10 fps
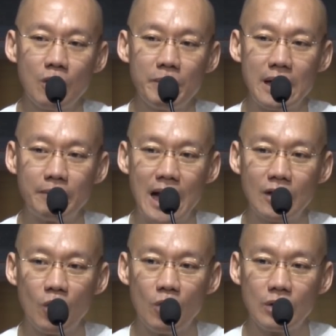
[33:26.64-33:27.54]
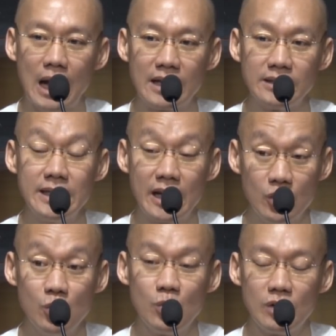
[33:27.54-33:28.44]
ต้องเป็นอำนาจของการสิ้น
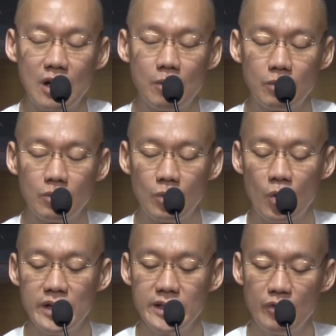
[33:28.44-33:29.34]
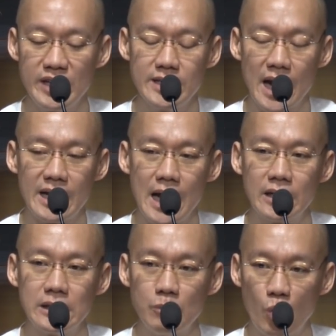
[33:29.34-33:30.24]
อายุ แล้วคนที่จะวินิจฉัย
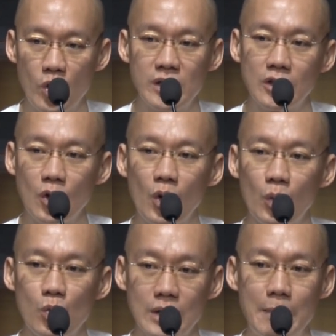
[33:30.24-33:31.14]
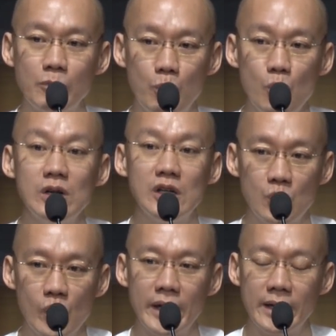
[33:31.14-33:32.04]
ได้คือบุคคลนั้นต้องรู้กรรมของผู้
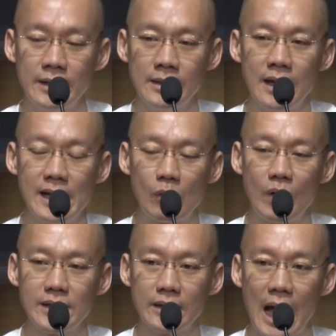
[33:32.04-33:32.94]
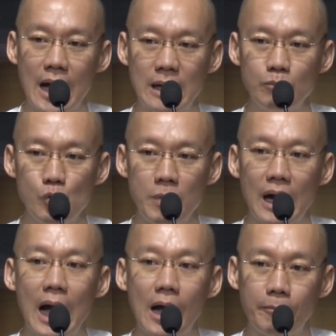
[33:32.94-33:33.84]
อื่นด้วย เรียกว่ายถากรรมู
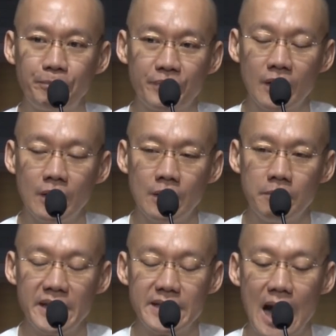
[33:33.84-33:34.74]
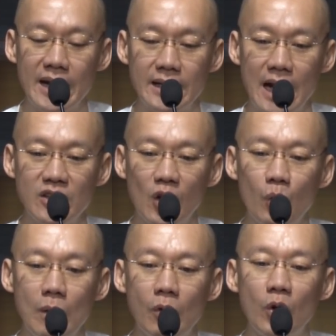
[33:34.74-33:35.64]
ปะคะ เป็นยาในการจะ
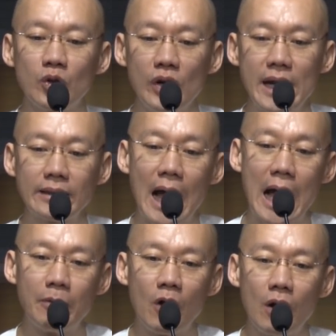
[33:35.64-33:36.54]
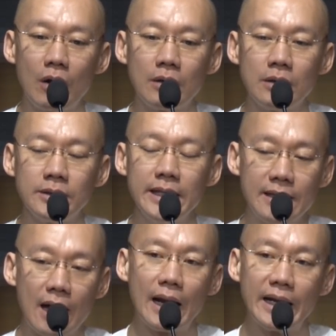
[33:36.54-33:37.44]
รู้ว่าคนคนนี้ตายเพราะ
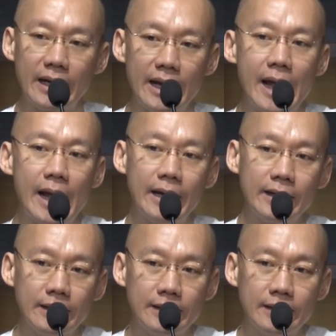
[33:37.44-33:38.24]
สิ้นอะไรกันแน่